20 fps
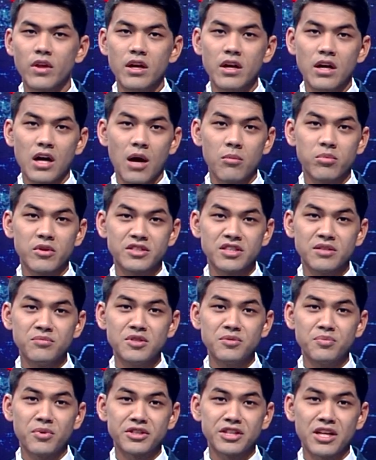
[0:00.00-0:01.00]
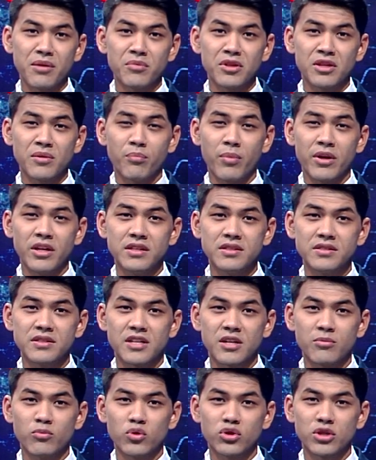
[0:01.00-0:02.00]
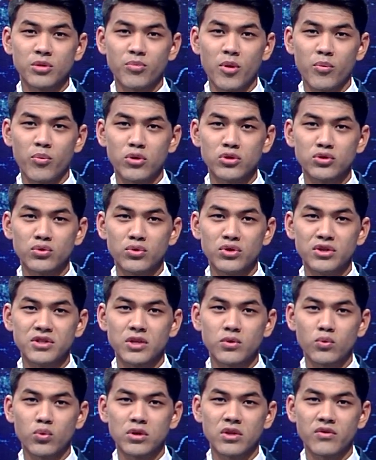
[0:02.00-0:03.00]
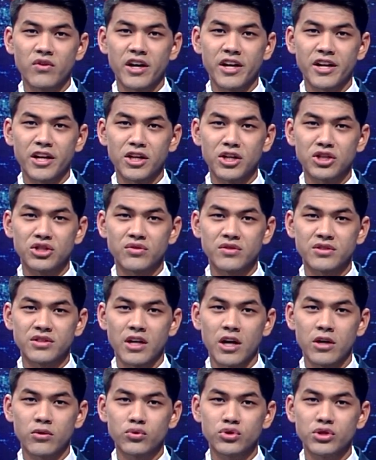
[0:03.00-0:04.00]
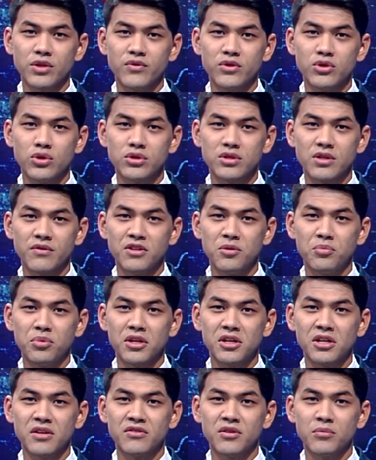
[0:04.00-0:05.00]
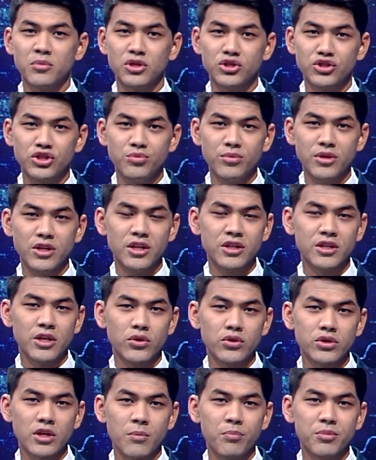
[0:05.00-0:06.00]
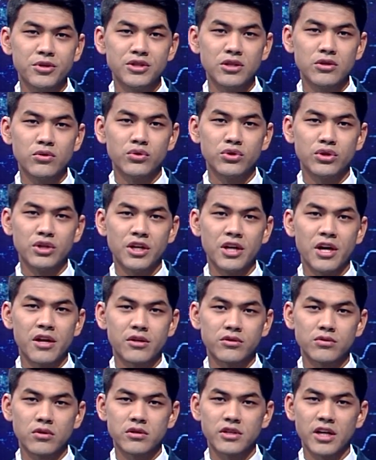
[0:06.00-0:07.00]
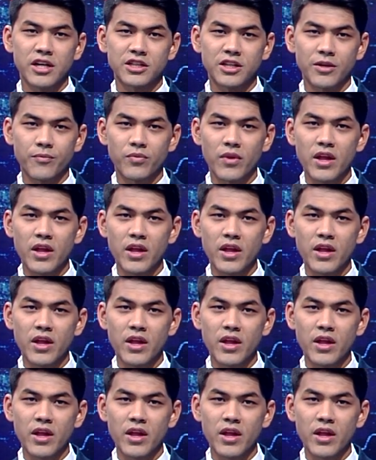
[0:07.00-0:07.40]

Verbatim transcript: Областным департаментом полиции работа по поиску незаконного хранящегося оружия ведется в непрерывном режиме и дает определенные результаты.